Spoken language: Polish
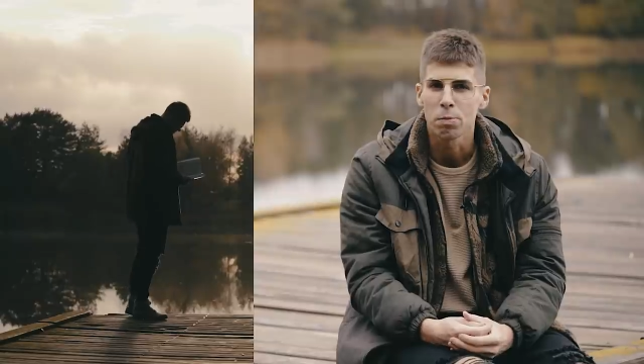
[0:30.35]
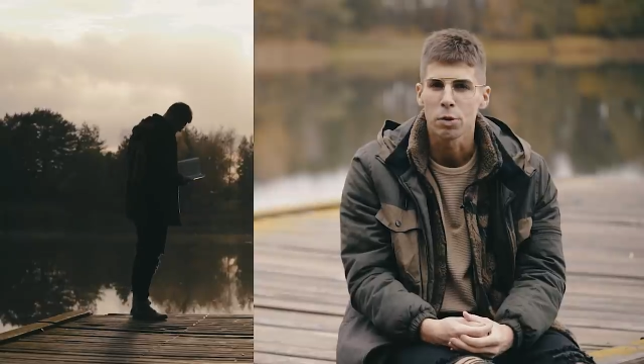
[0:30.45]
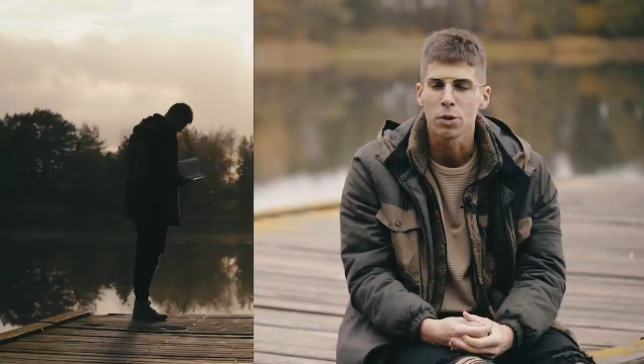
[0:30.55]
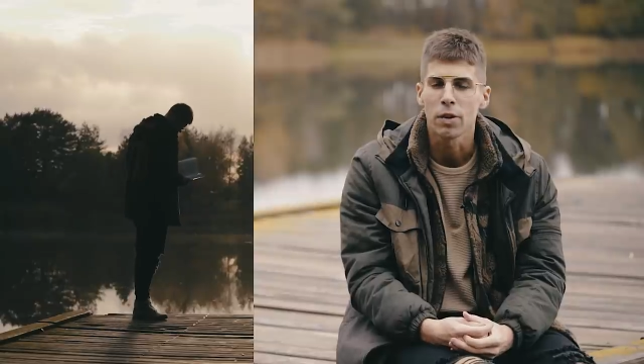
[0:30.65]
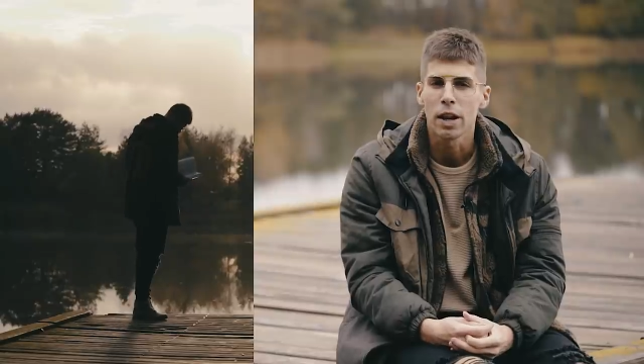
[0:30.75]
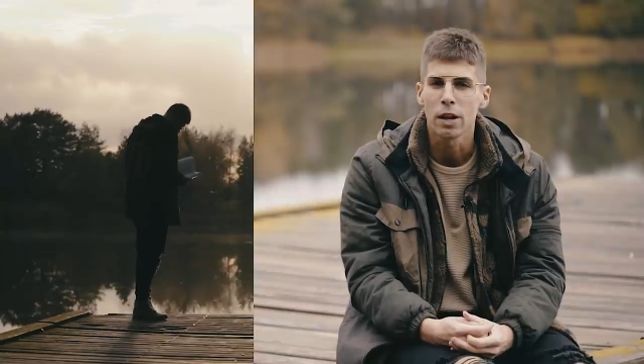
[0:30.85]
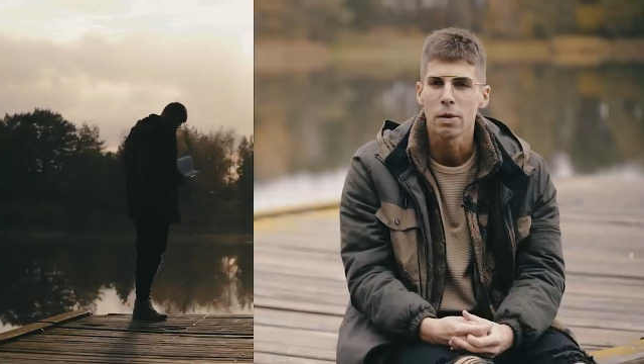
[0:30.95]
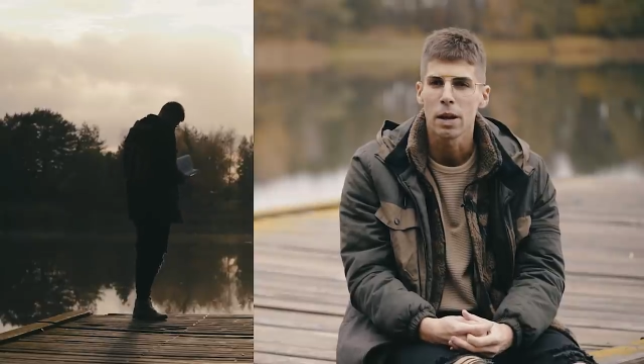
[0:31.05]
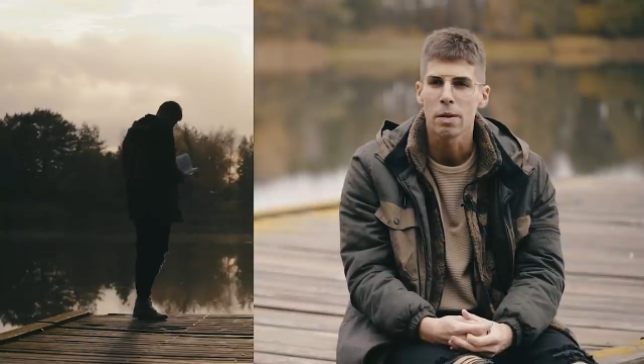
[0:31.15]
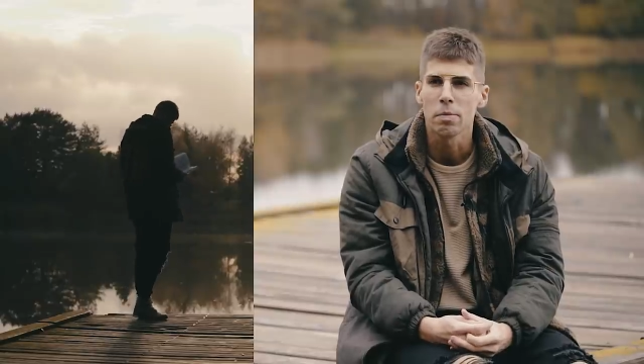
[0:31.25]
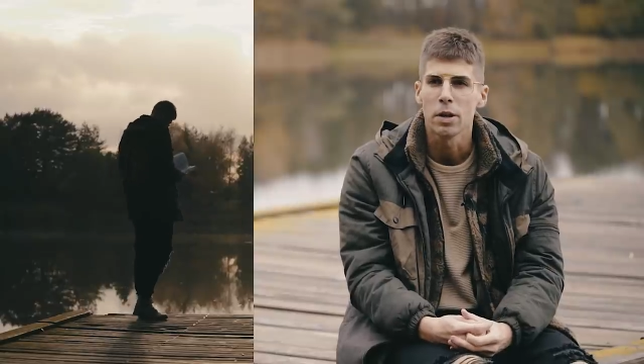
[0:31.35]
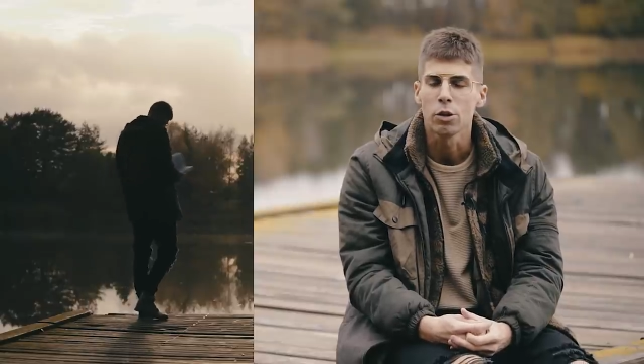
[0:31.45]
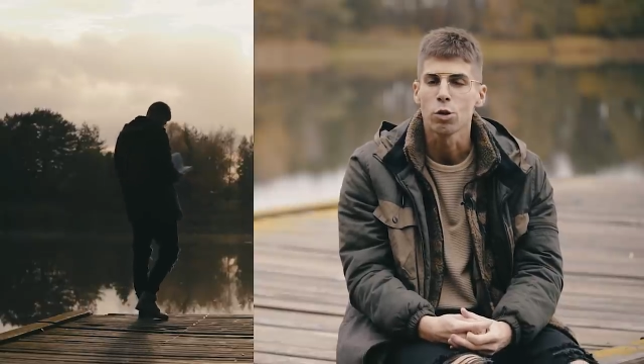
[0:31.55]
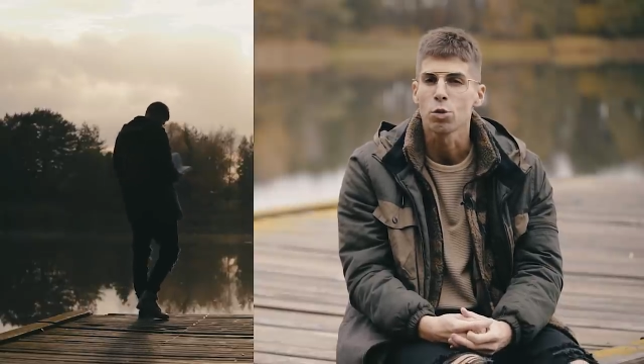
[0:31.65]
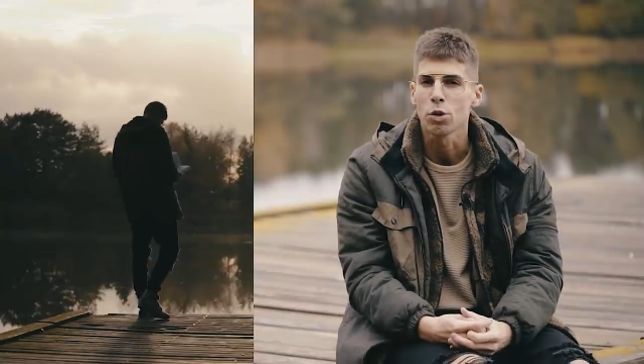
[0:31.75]
pozwalają nam
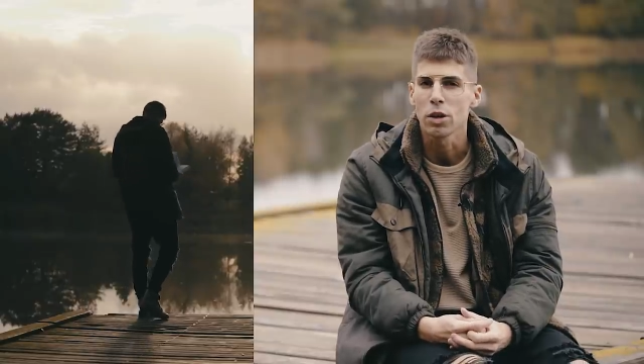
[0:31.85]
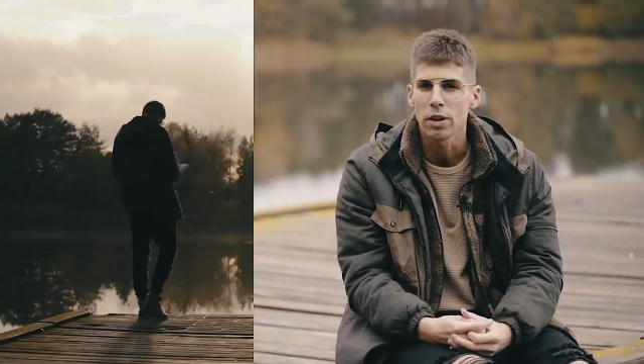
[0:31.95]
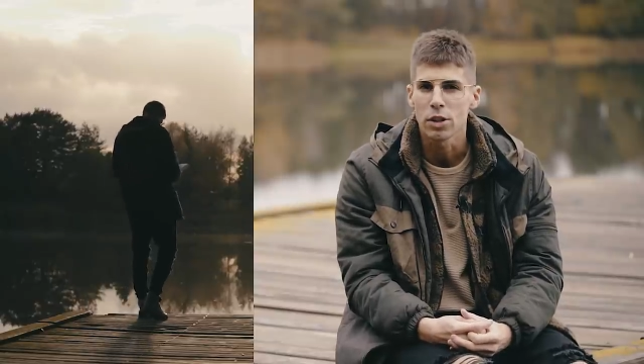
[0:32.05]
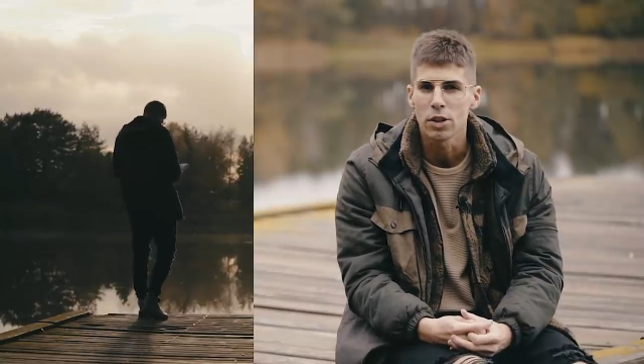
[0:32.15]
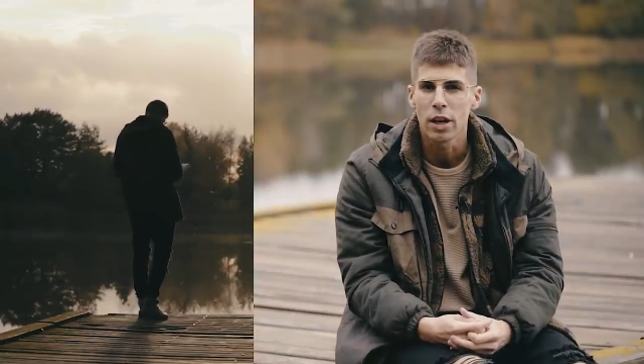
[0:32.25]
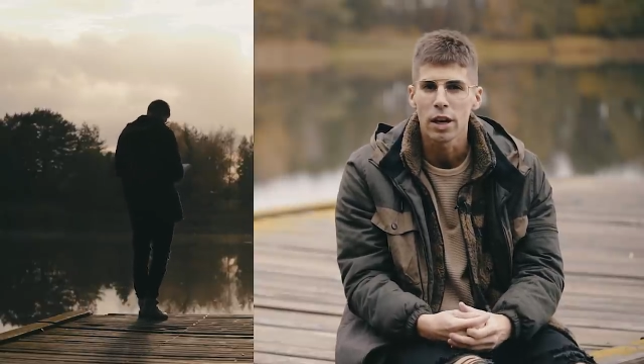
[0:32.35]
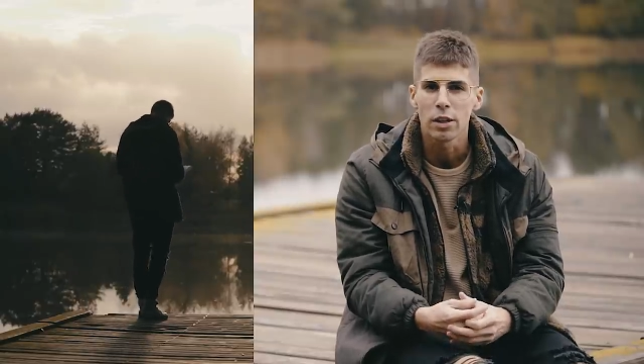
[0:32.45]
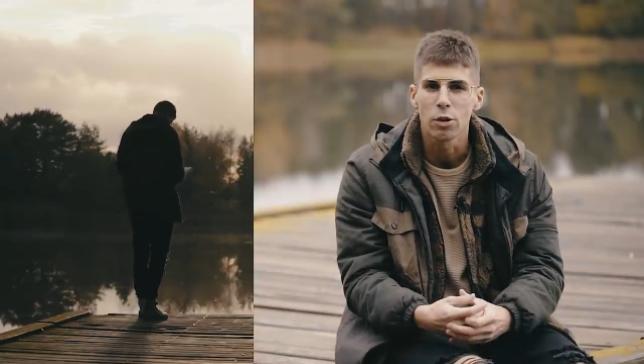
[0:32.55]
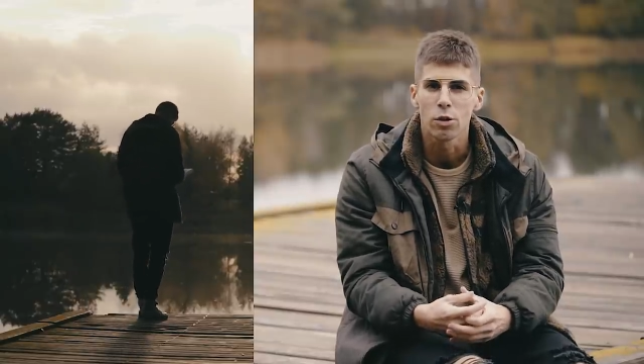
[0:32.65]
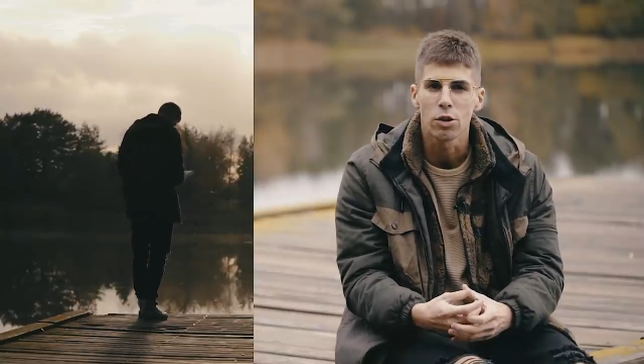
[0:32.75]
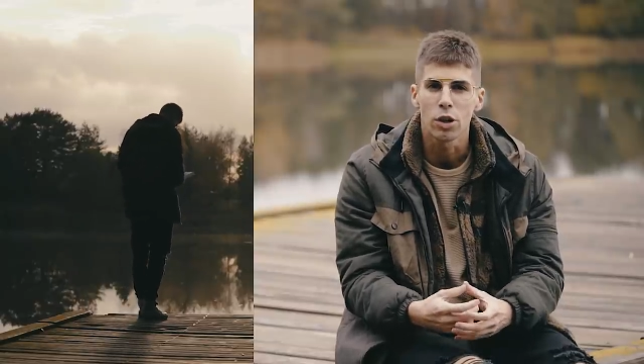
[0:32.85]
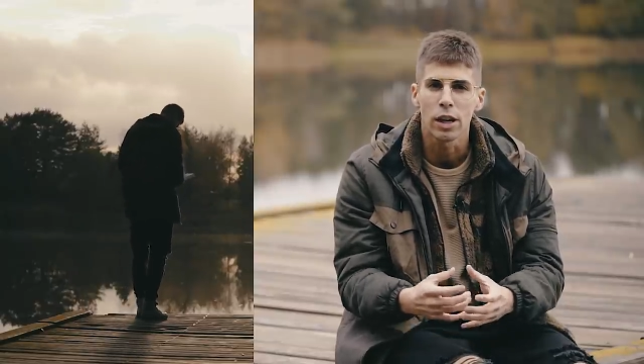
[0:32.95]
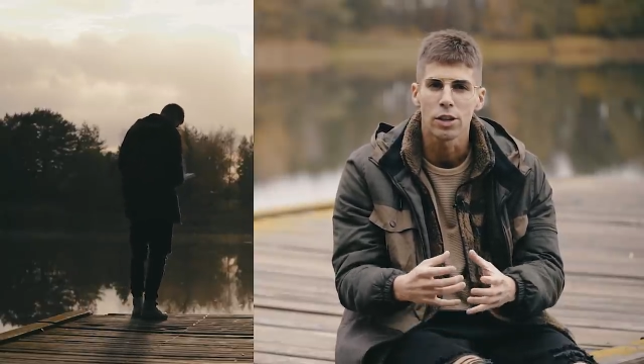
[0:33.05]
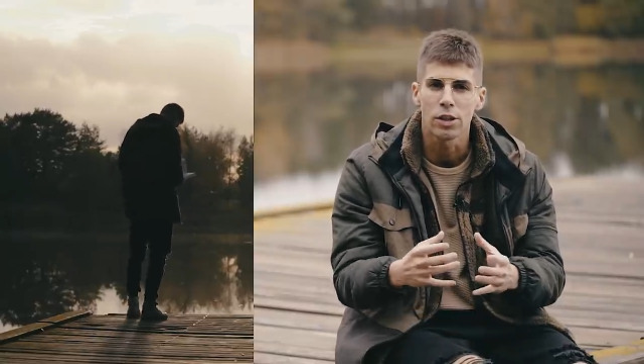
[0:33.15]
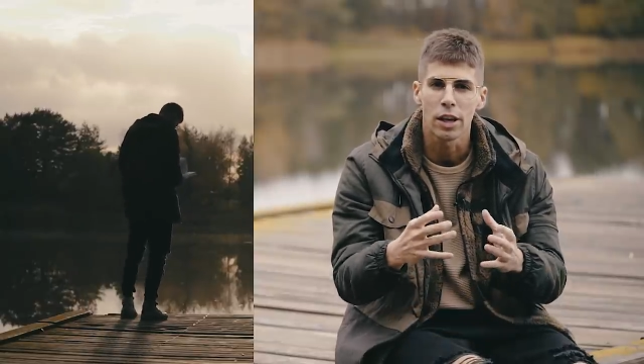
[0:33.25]
doszukiwać się i
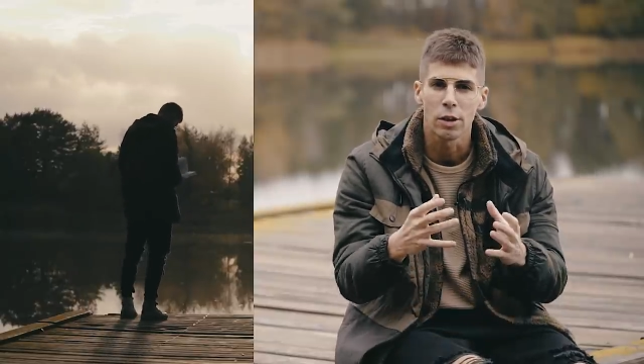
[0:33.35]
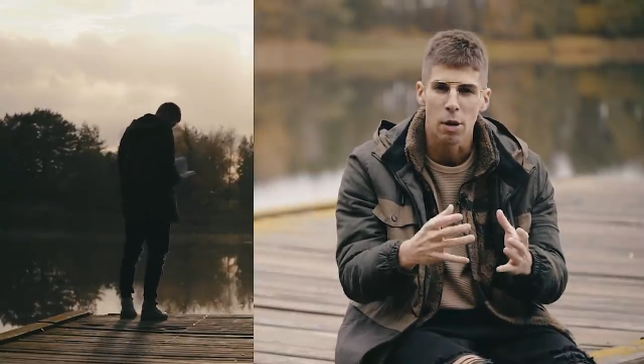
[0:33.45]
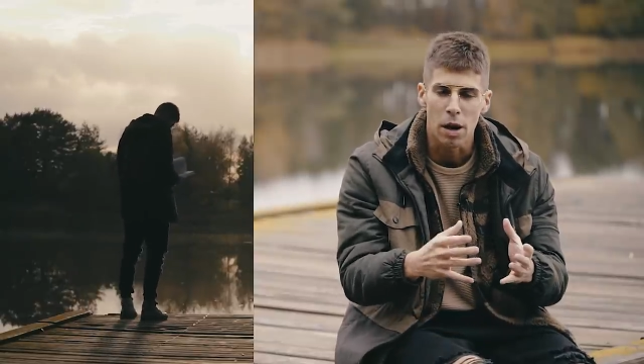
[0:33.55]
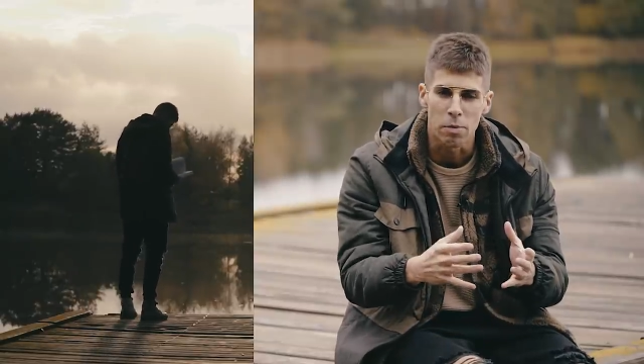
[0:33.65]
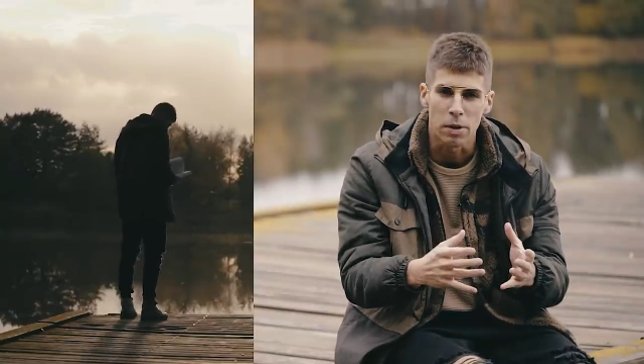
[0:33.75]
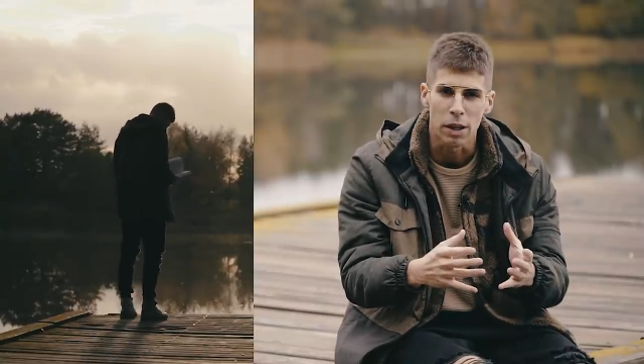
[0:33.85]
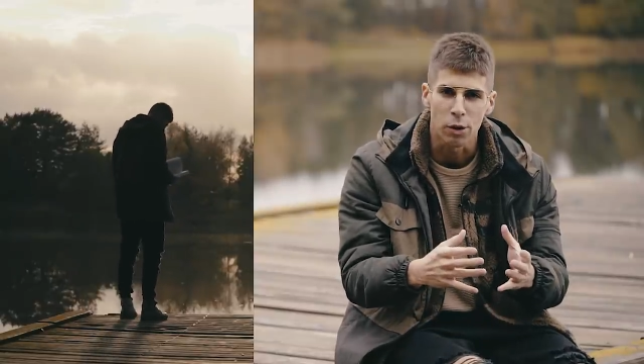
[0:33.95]
dostrzegać te głębie,